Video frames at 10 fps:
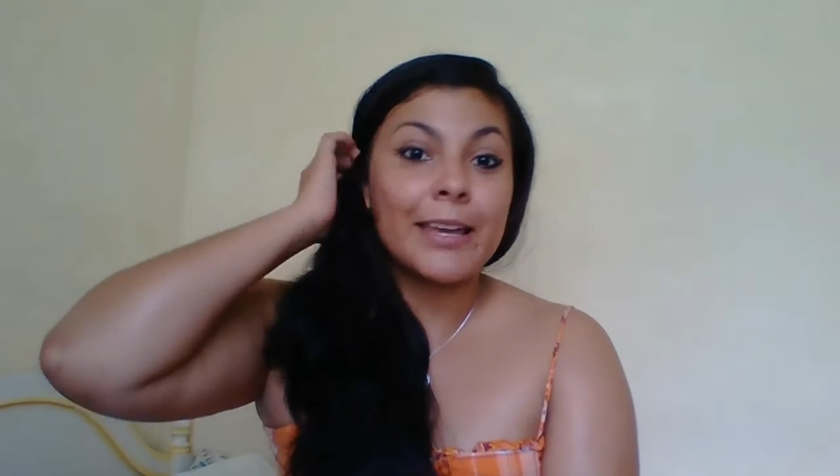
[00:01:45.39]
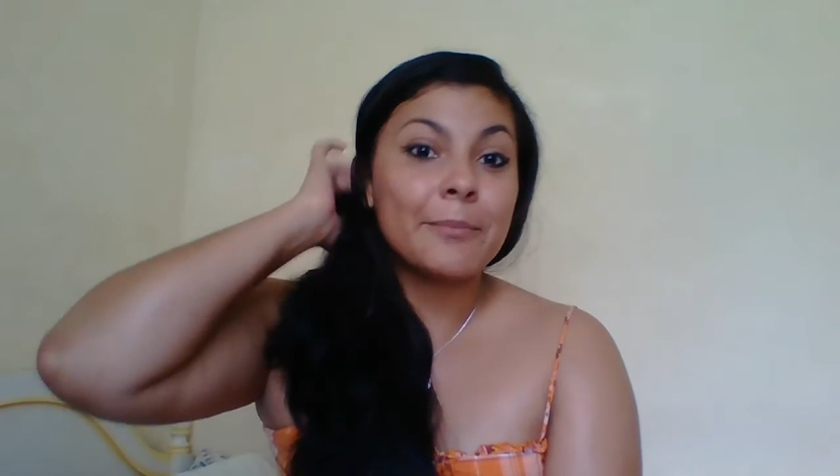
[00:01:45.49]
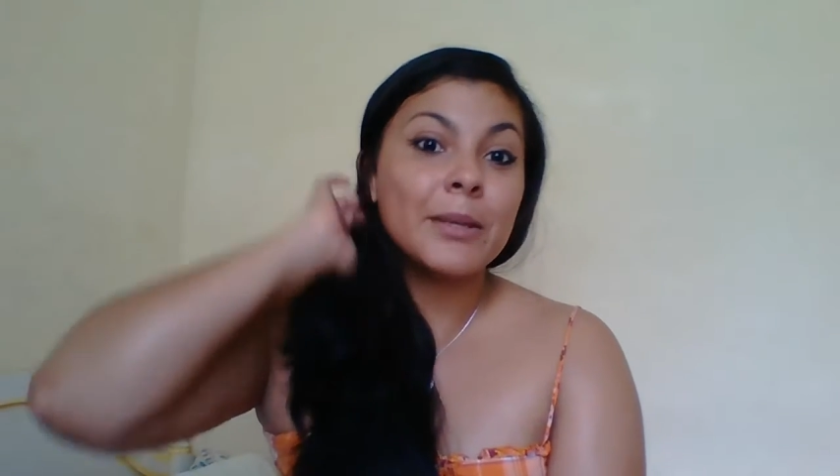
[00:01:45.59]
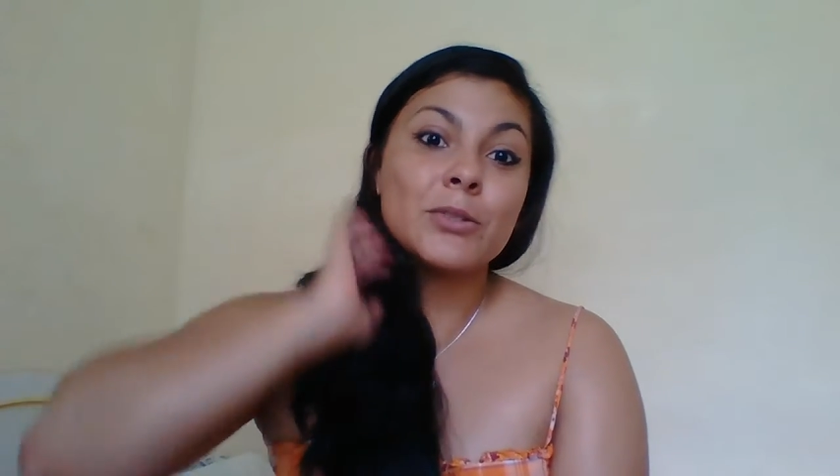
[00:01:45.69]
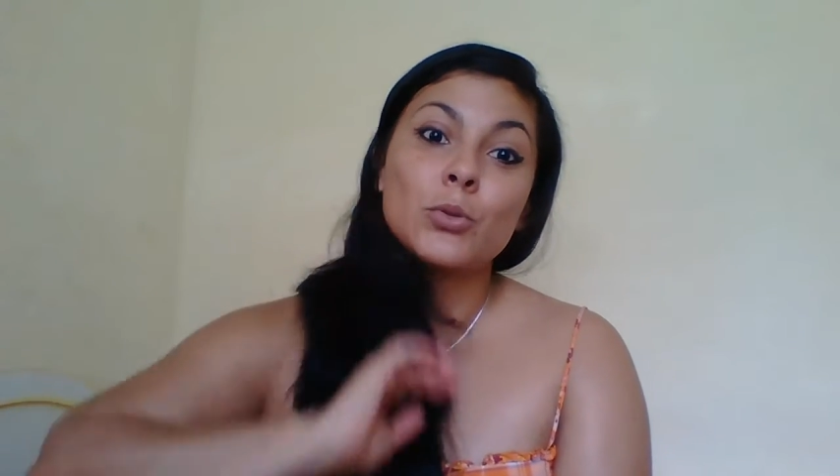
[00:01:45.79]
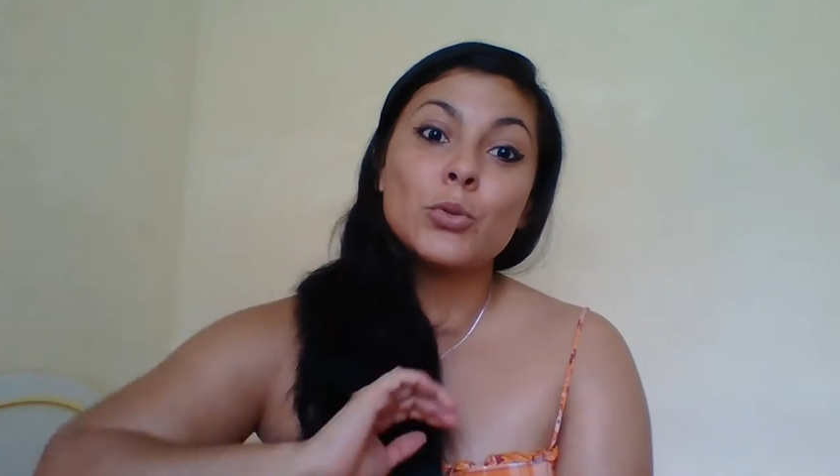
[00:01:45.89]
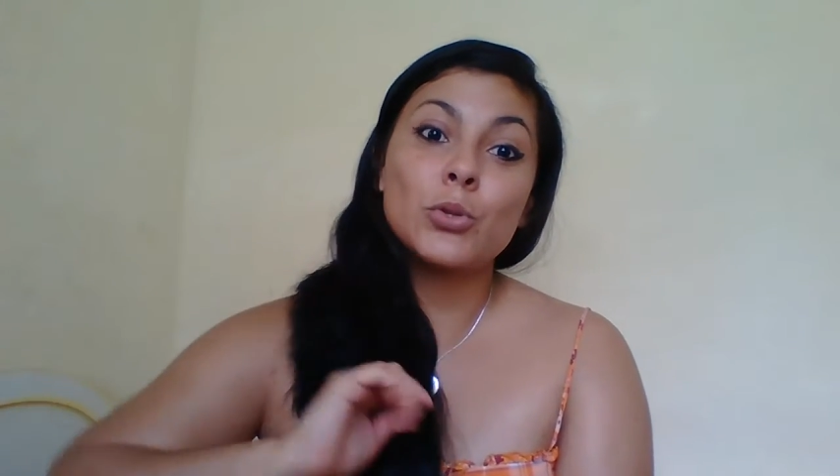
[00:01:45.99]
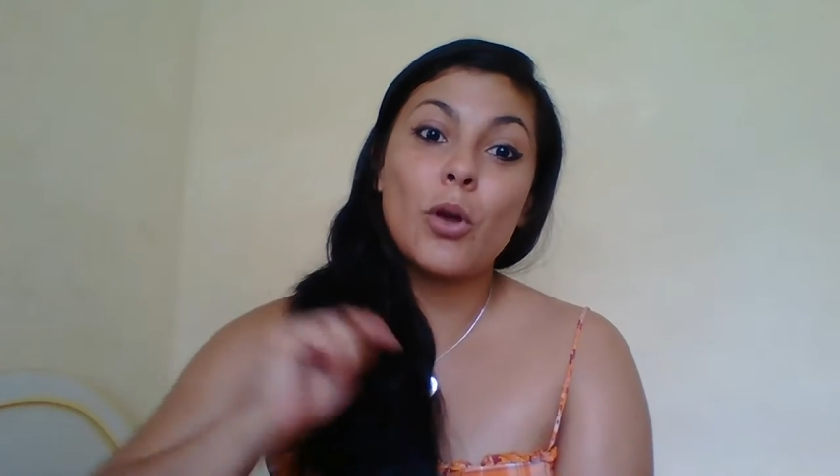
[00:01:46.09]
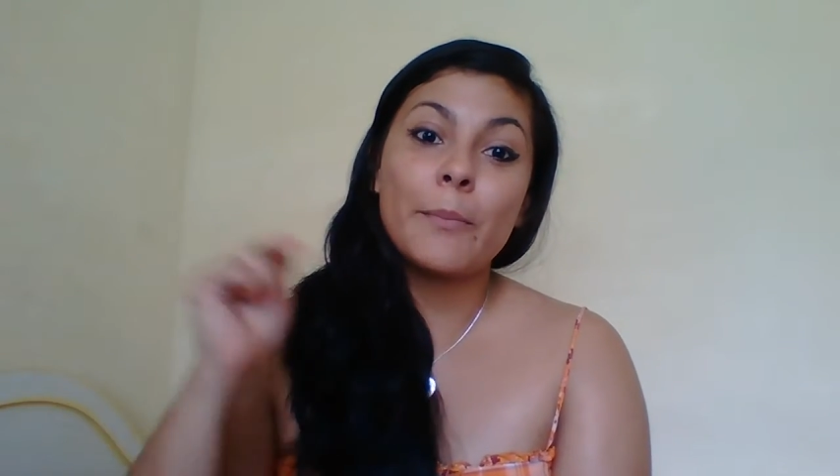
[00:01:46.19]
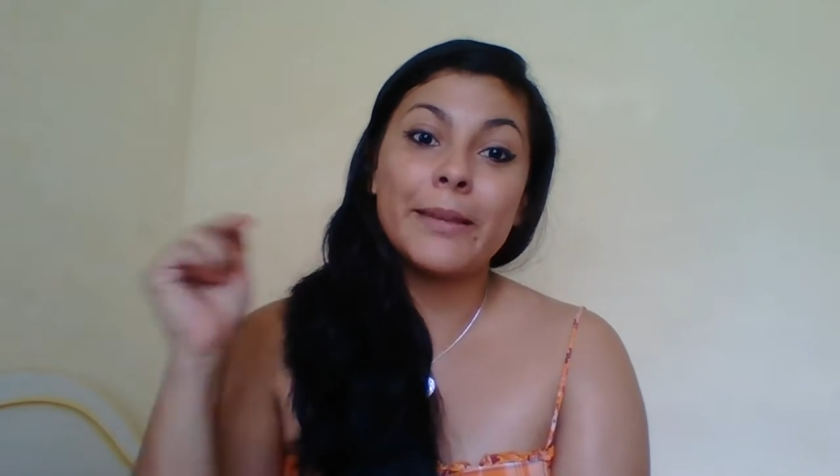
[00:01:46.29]
Déjenme
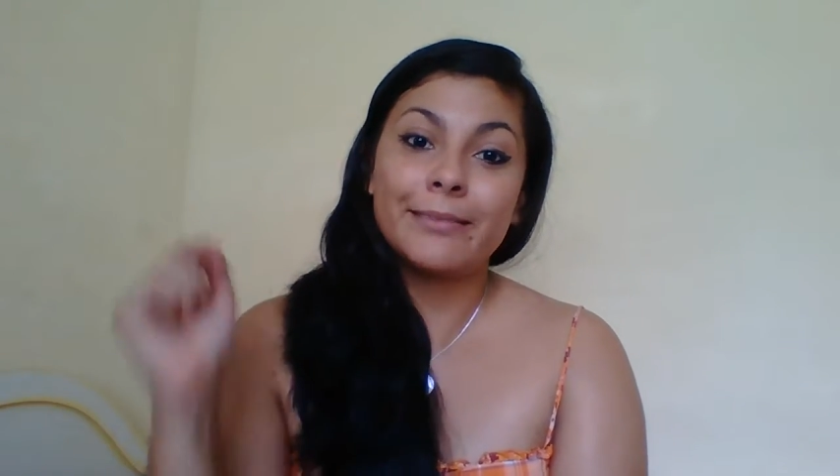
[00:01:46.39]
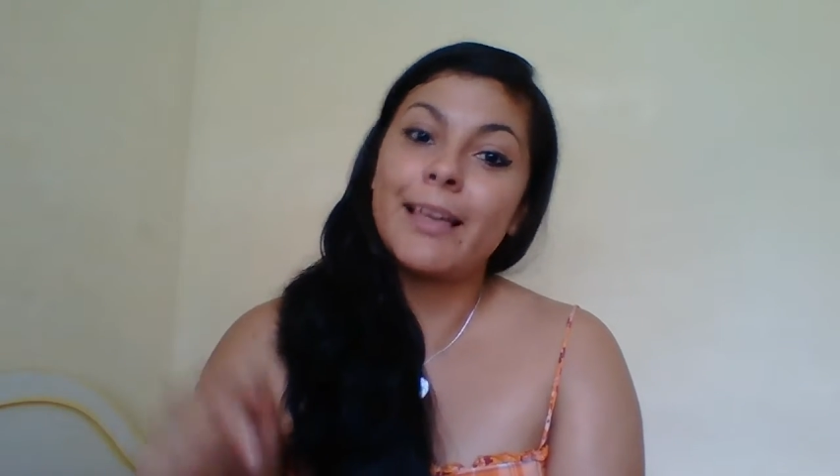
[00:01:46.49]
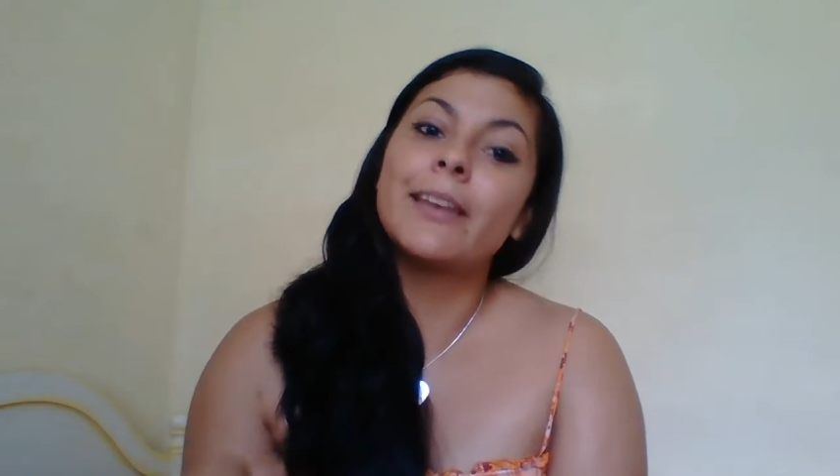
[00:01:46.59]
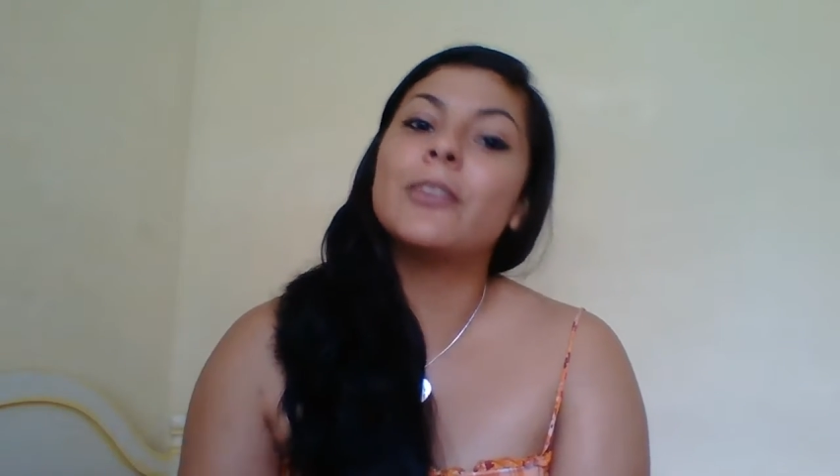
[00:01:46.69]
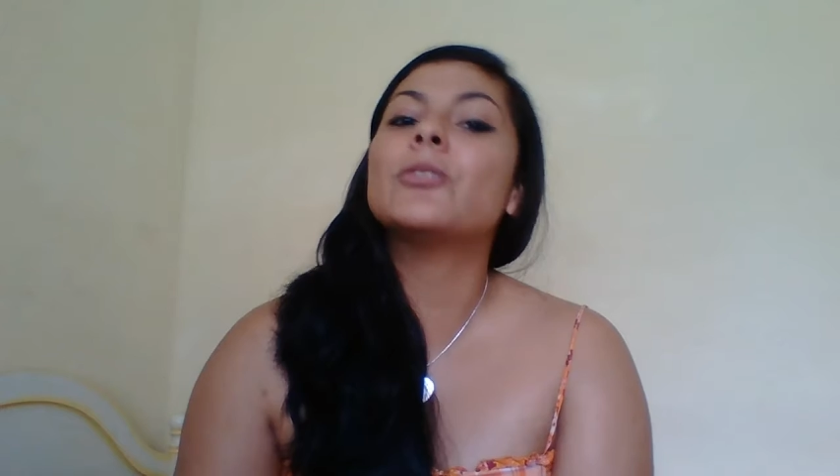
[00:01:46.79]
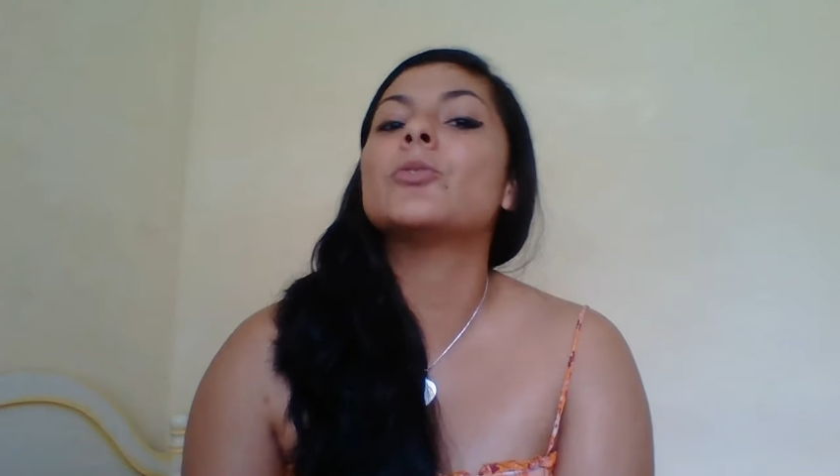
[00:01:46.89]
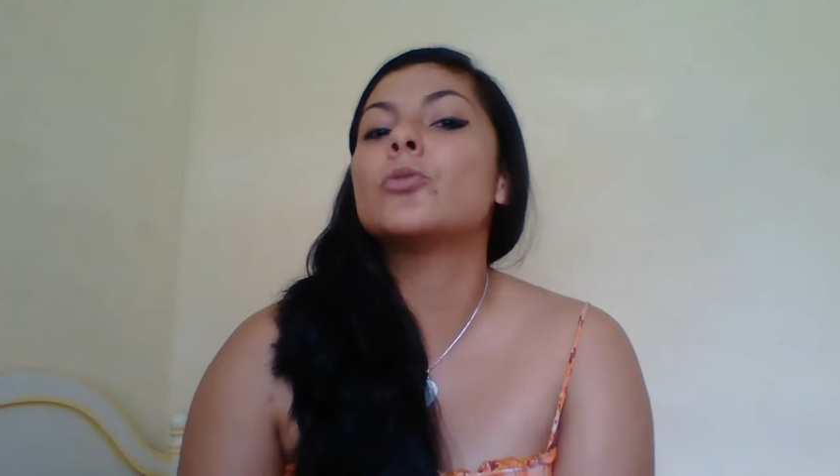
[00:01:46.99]
sus comentarios